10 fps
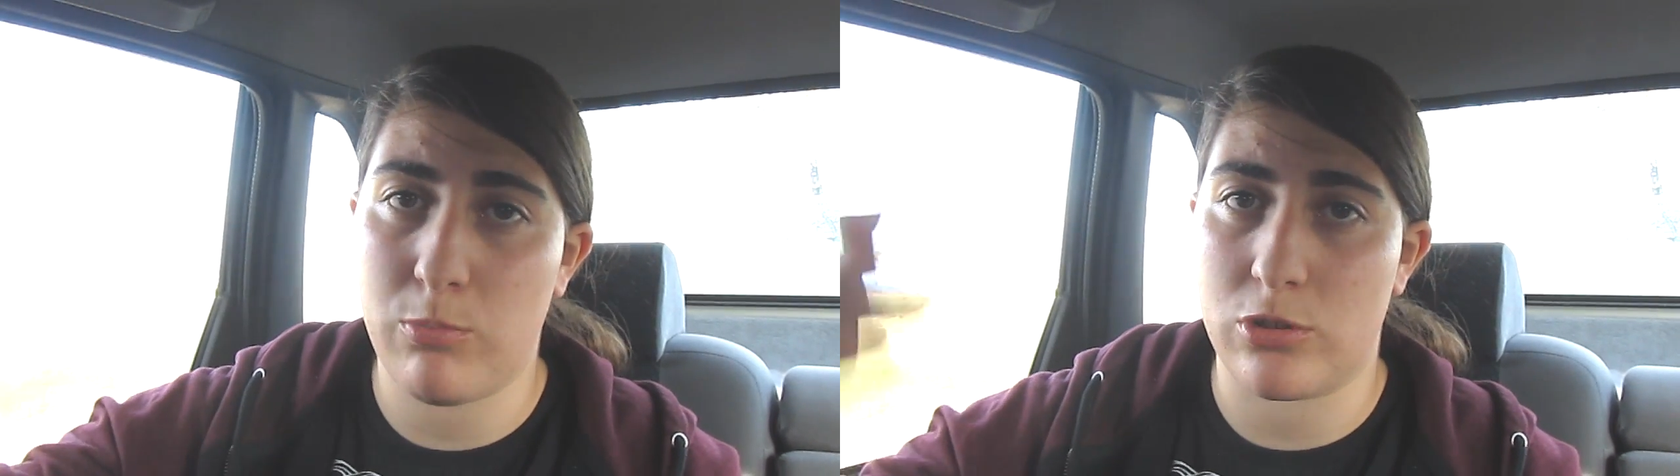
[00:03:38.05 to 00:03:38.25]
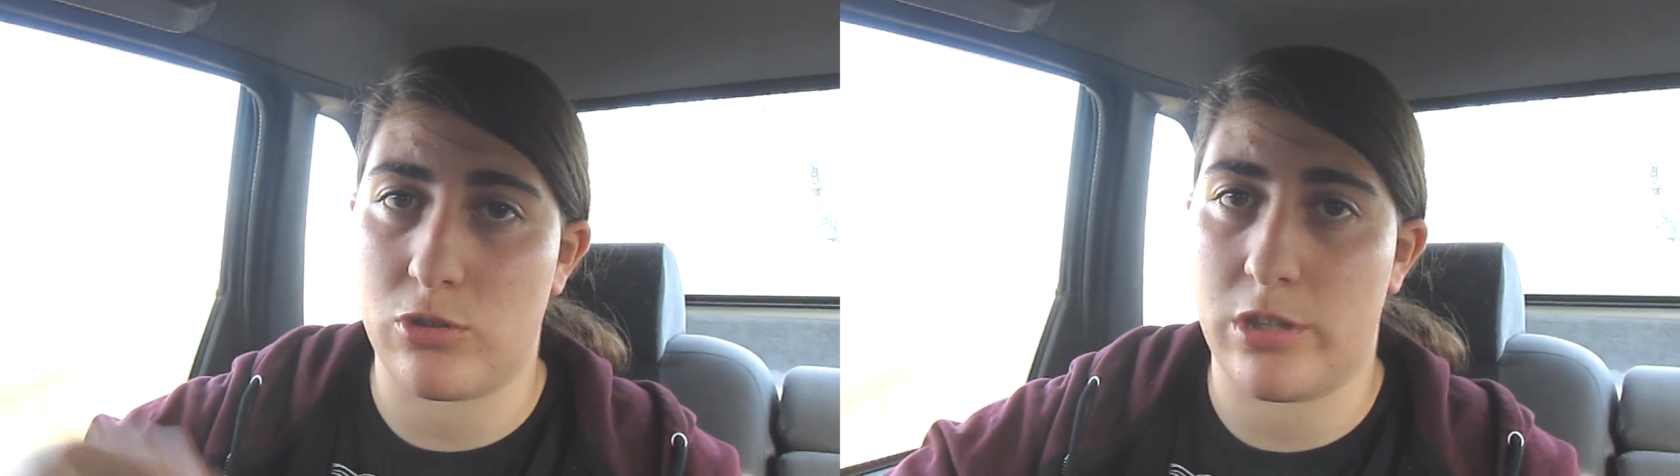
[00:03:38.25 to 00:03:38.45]

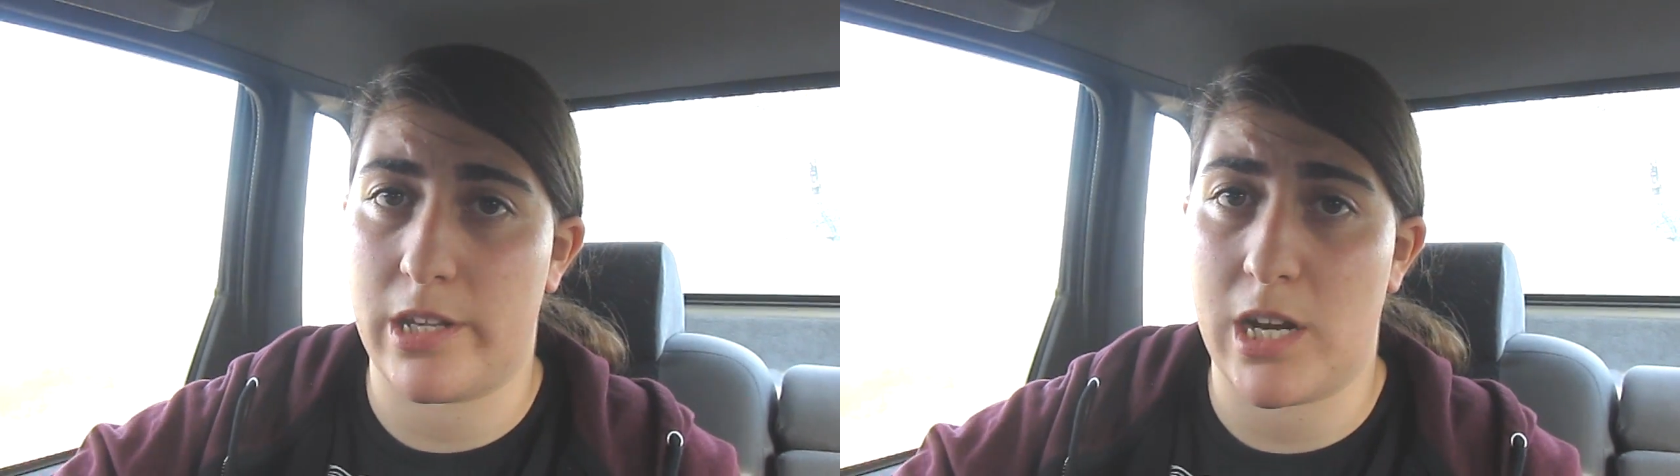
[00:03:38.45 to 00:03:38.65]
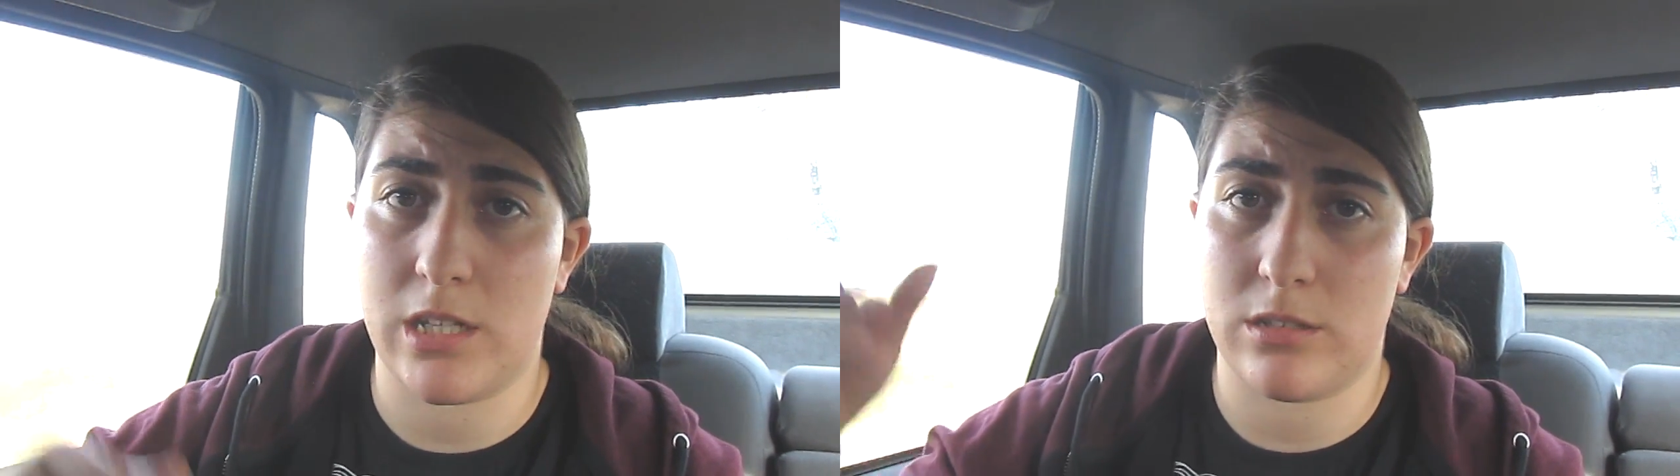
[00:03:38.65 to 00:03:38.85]
por si os
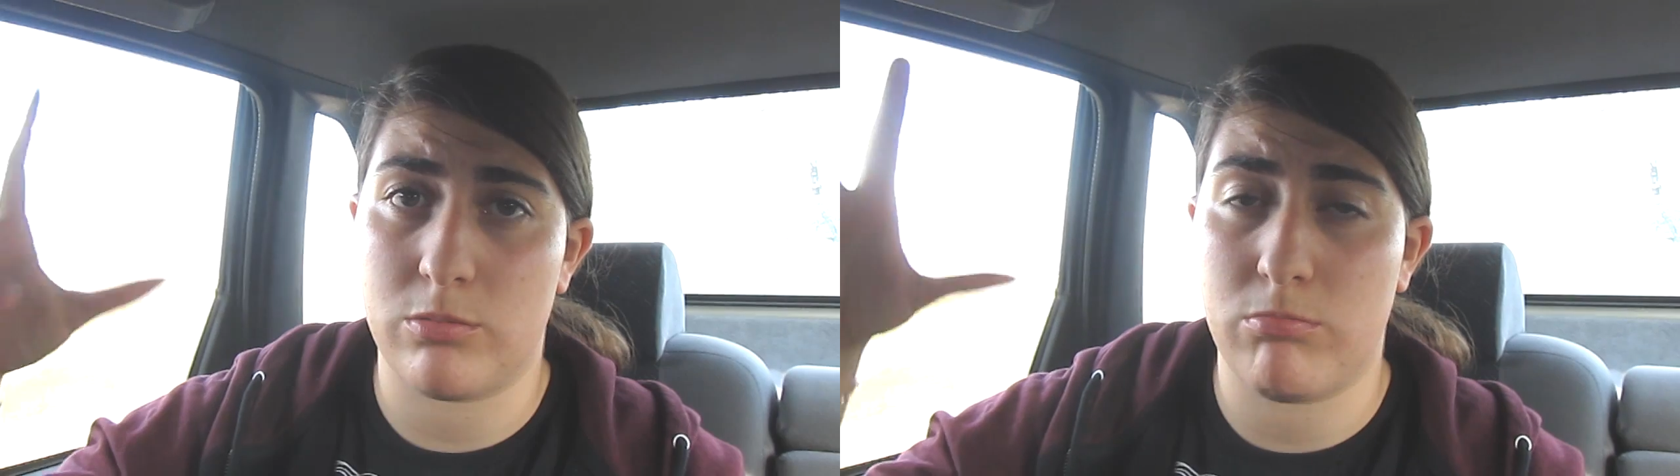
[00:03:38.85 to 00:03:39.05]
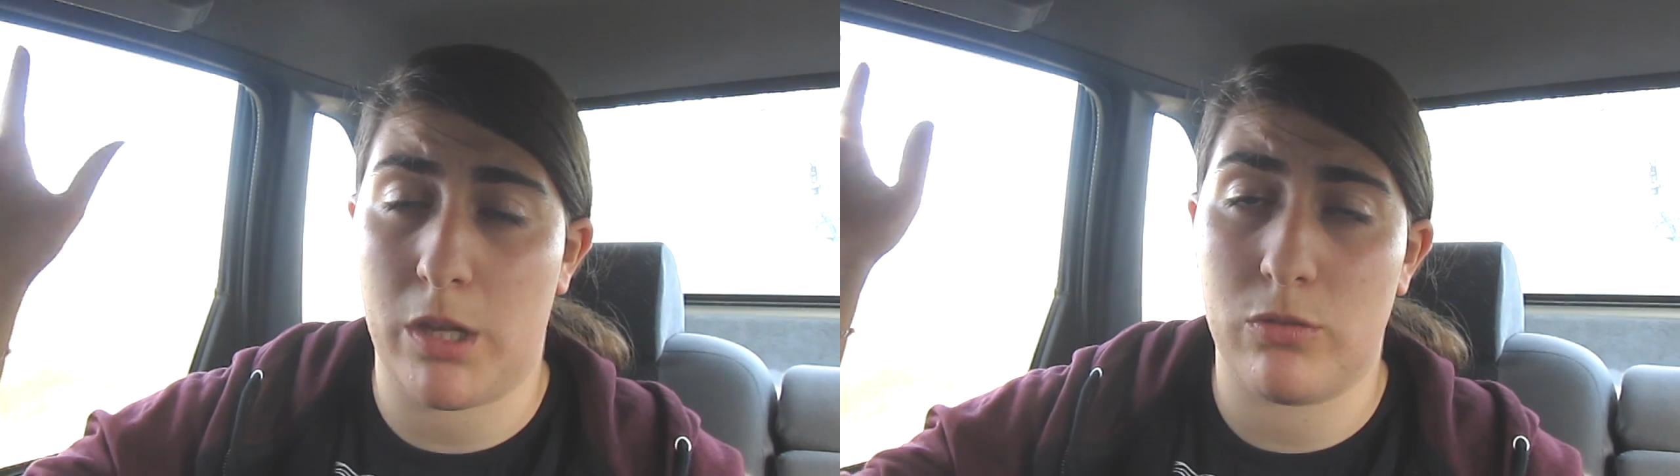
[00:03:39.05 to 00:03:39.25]
enteráis
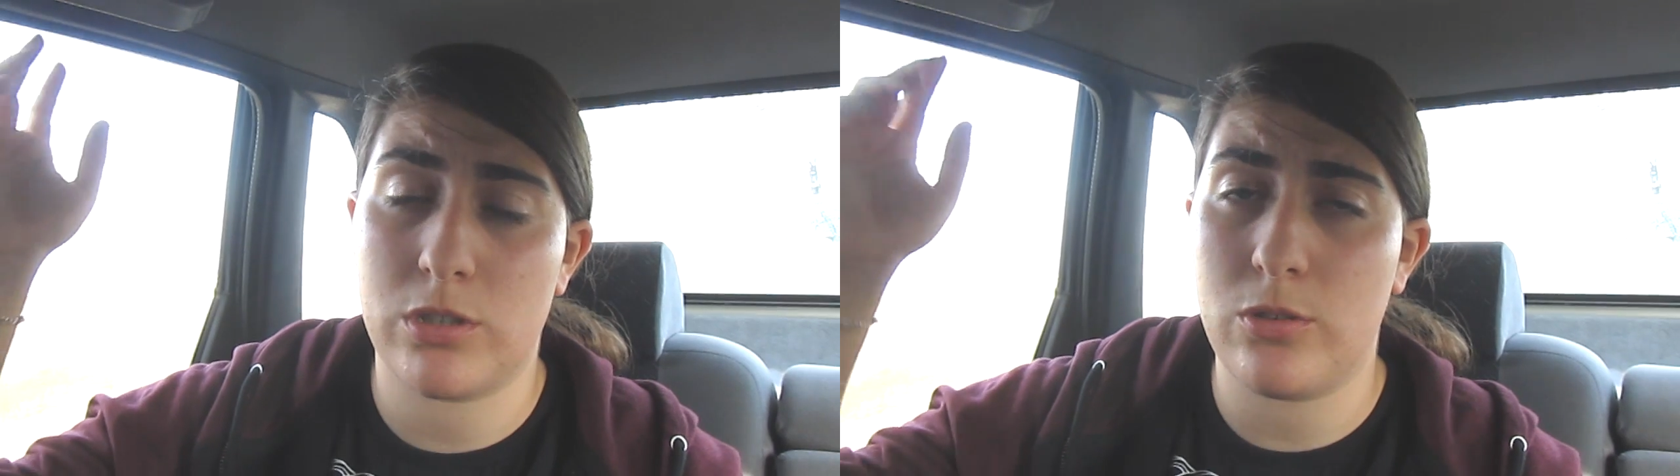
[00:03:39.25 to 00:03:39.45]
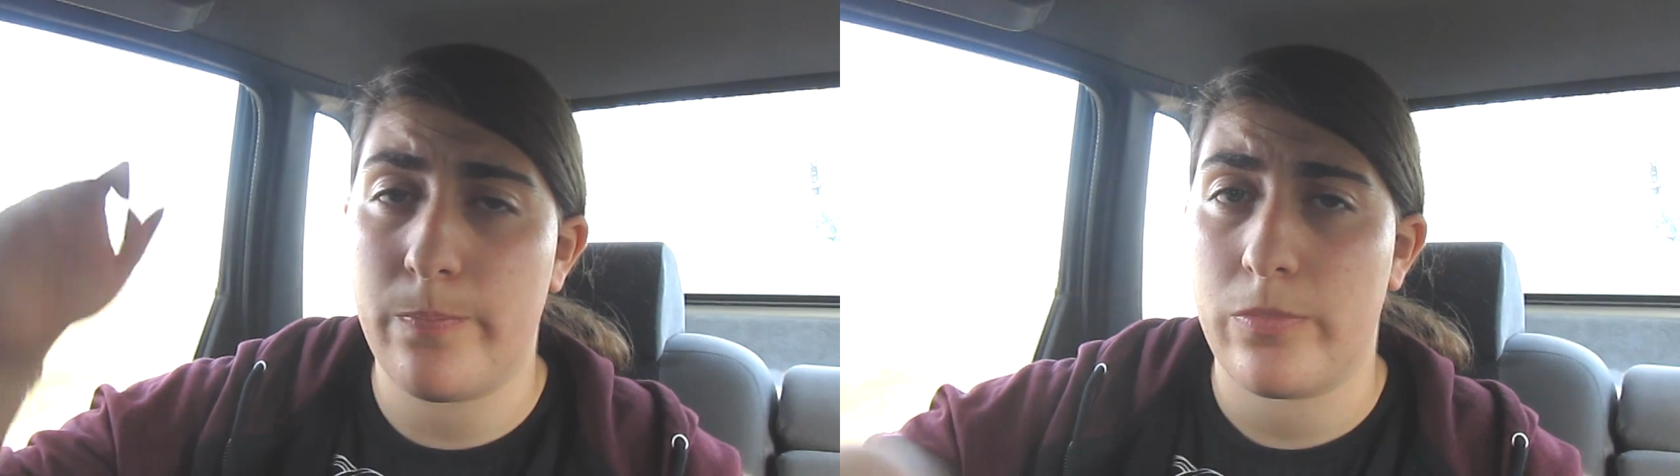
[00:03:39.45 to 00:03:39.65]
viendo
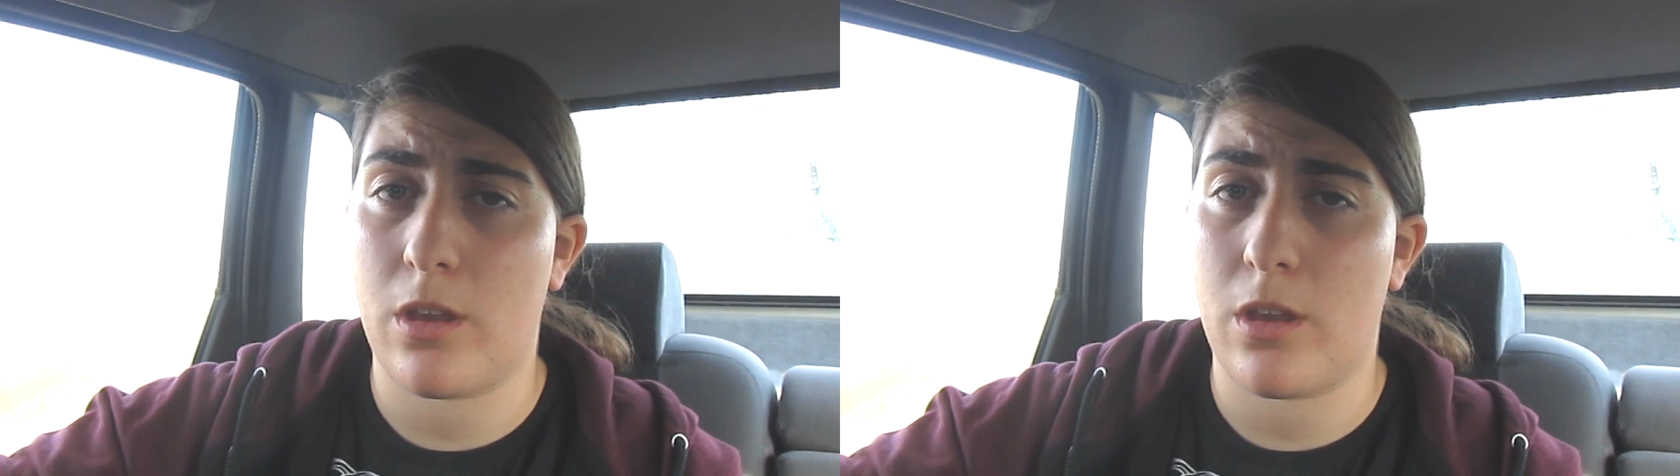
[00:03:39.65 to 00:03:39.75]
esto,